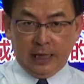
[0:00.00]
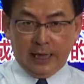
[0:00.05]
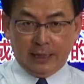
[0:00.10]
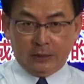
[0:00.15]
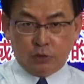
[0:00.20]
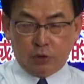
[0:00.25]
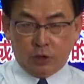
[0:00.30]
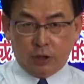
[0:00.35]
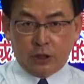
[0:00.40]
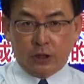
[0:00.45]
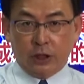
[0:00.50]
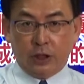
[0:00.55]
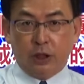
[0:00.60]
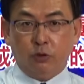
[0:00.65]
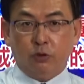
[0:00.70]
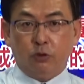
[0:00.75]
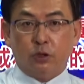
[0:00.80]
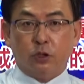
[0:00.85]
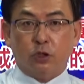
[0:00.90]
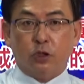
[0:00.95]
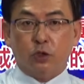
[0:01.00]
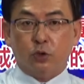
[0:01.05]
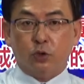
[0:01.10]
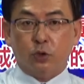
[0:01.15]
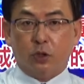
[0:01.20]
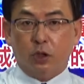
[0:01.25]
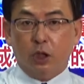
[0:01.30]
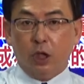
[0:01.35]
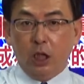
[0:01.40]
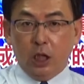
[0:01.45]
来做一个联络的动
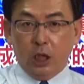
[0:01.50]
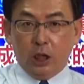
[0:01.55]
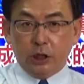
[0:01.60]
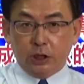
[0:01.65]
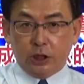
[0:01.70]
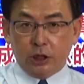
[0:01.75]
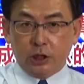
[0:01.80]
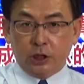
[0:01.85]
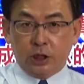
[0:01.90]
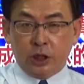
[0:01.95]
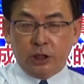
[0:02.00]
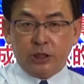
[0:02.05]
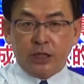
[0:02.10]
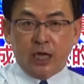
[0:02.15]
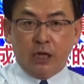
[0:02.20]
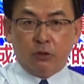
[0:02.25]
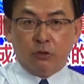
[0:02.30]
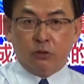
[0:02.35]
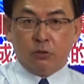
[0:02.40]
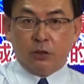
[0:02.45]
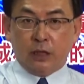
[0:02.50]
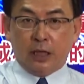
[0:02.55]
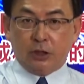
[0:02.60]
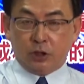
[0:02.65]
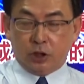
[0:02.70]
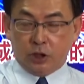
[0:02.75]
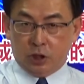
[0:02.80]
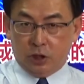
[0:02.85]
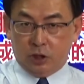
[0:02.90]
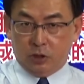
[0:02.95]
作。今天加入，老
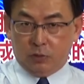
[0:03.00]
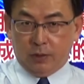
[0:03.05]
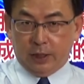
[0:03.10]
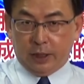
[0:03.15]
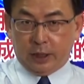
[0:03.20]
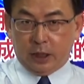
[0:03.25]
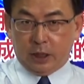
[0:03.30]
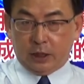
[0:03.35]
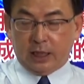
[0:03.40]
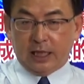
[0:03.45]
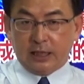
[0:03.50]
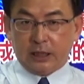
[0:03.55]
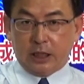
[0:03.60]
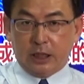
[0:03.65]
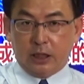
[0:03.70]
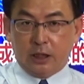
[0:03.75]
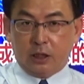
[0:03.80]
师会给大家